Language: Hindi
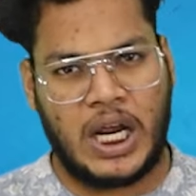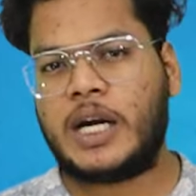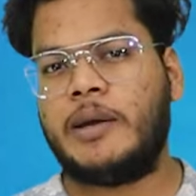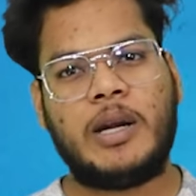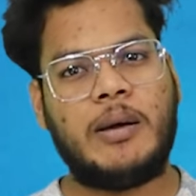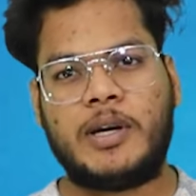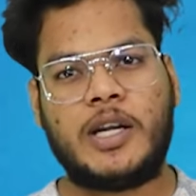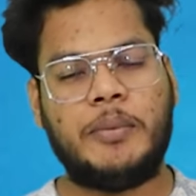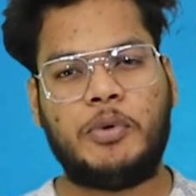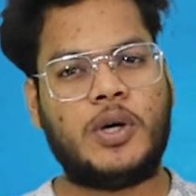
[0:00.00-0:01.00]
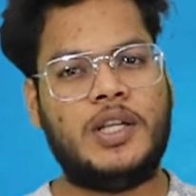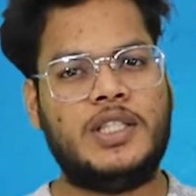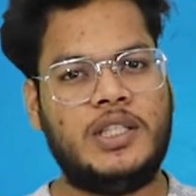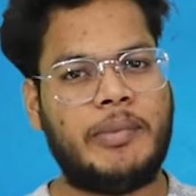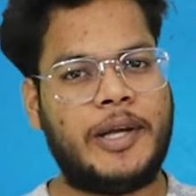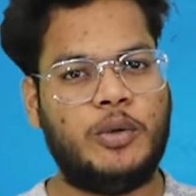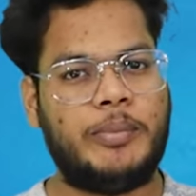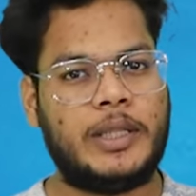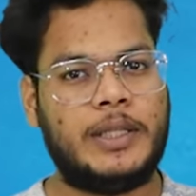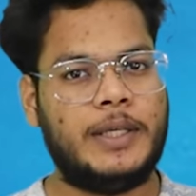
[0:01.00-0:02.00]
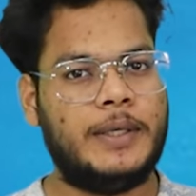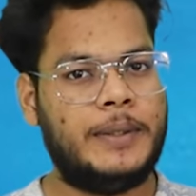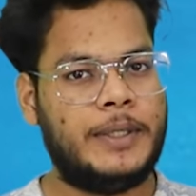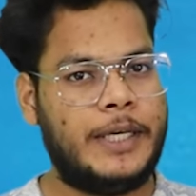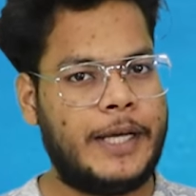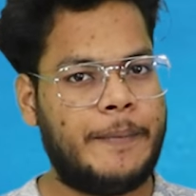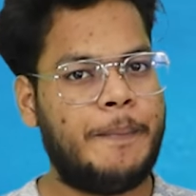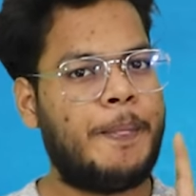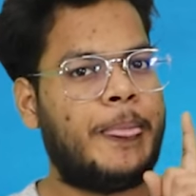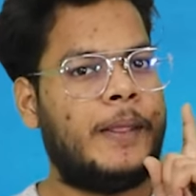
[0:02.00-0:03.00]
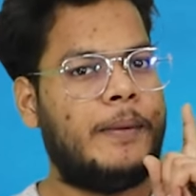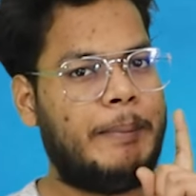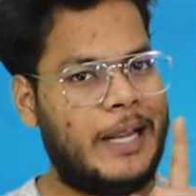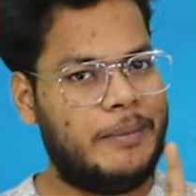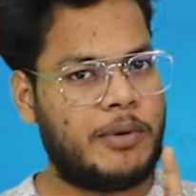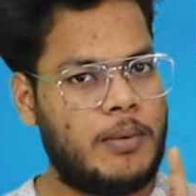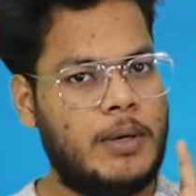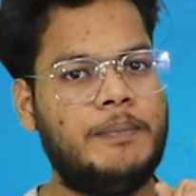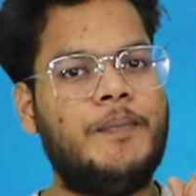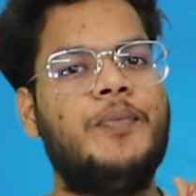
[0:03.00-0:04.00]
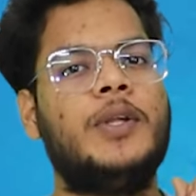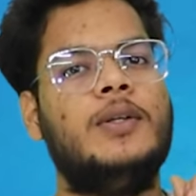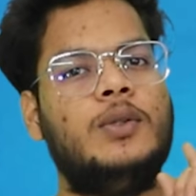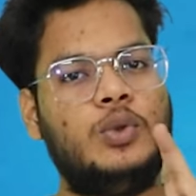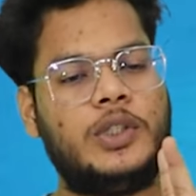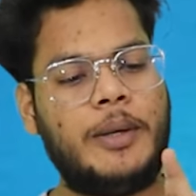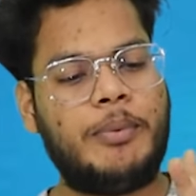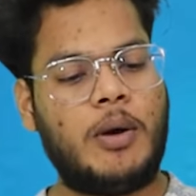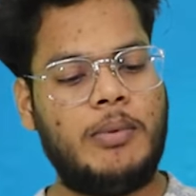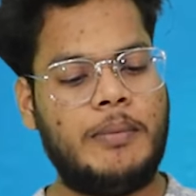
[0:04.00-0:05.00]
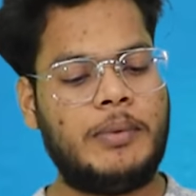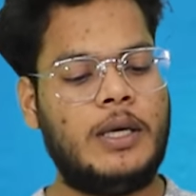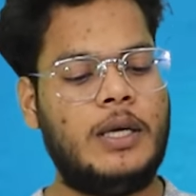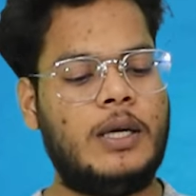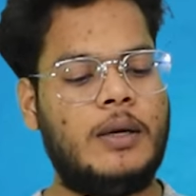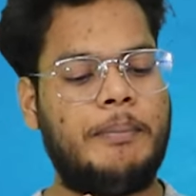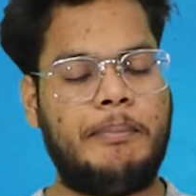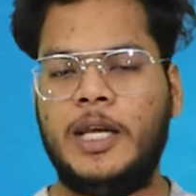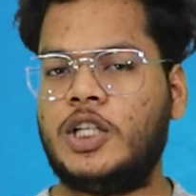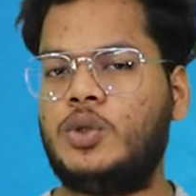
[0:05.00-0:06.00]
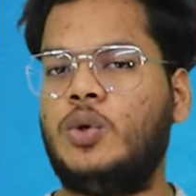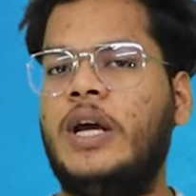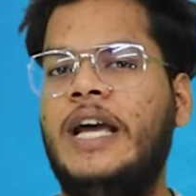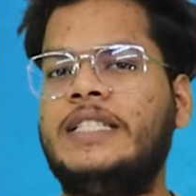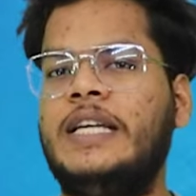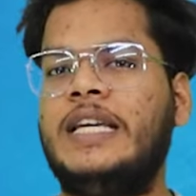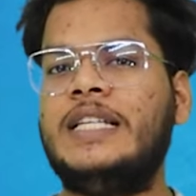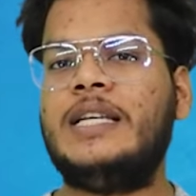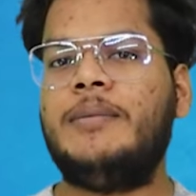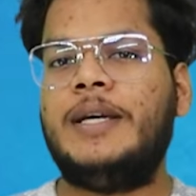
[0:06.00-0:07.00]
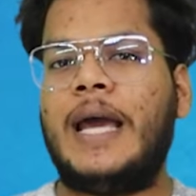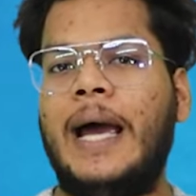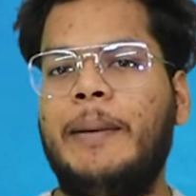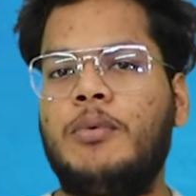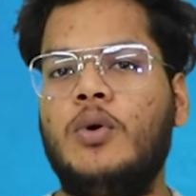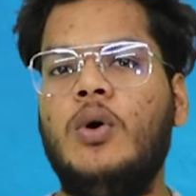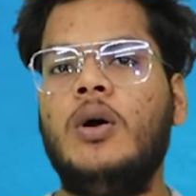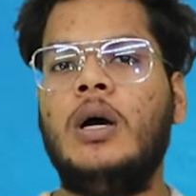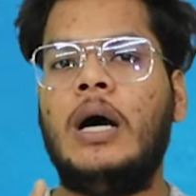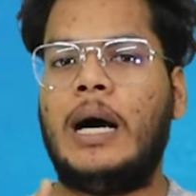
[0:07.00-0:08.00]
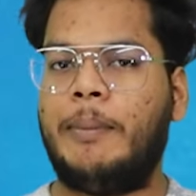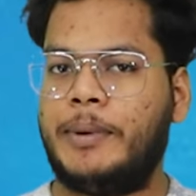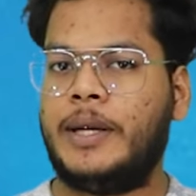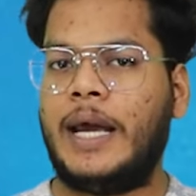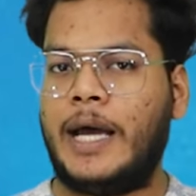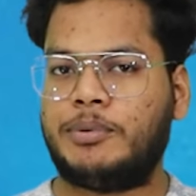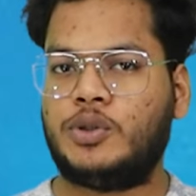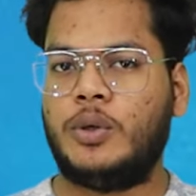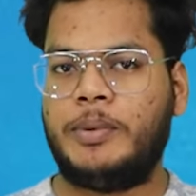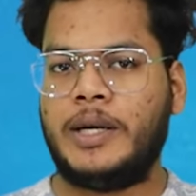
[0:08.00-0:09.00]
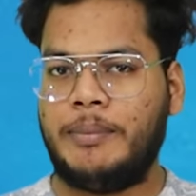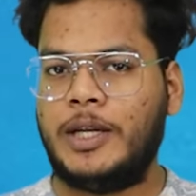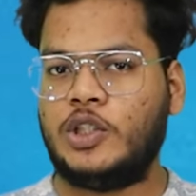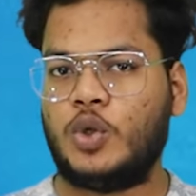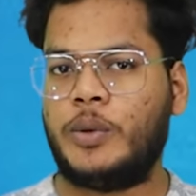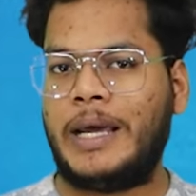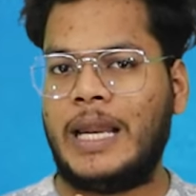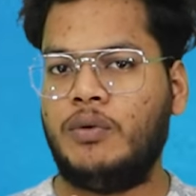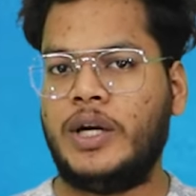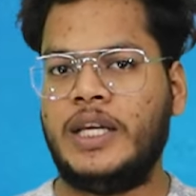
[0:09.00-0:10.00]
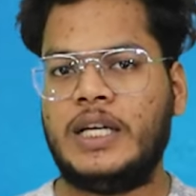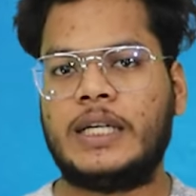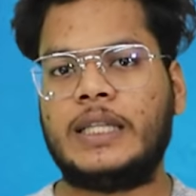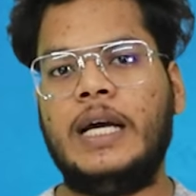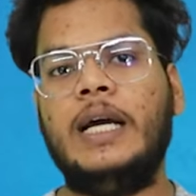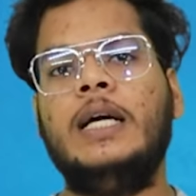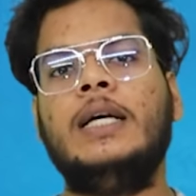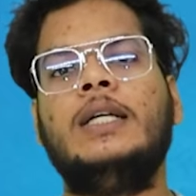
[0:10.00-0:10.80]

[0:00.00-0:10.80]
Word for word: ना के बराबर क्रिप्टो करेंसीज माइन हो पाती है ठीक है पहली प्रॉब्लम दूसरी प्रॉब्लम कि प्ले स्टोर ऐसी किसी भी ऐप को अपने ऐप स्टोर पे यानी प्ले स्टोर पर अलाउ नहीं करता है